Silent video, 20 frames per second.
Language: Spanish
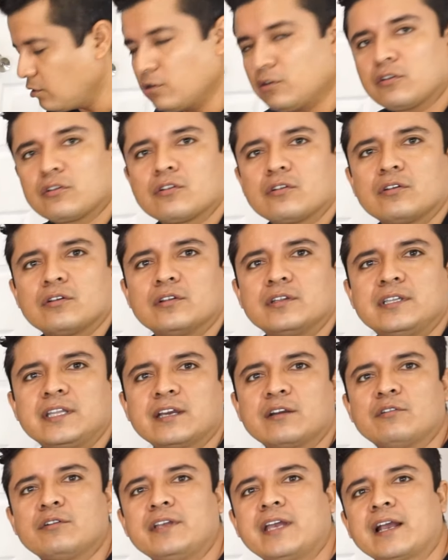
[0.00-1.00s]
lo
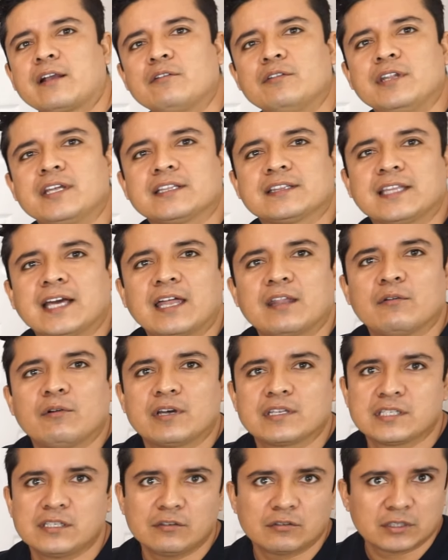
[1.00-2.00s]
dejo ya
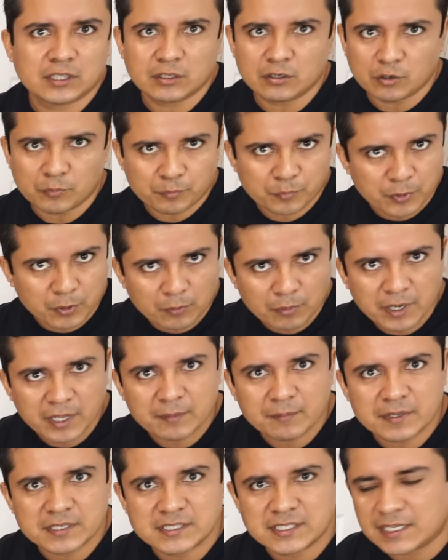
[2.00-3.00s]
conectado, así no tengo
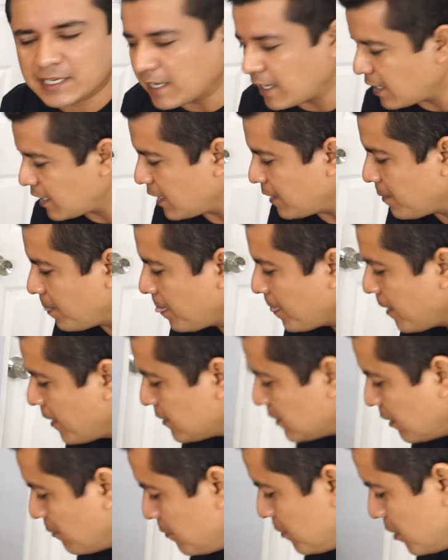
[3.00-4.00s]
problemas de carga.
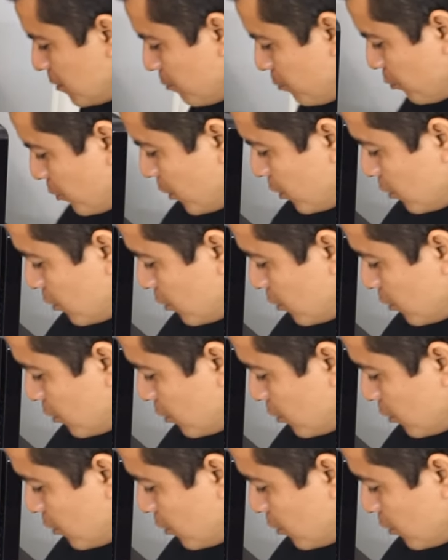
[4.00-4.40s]
También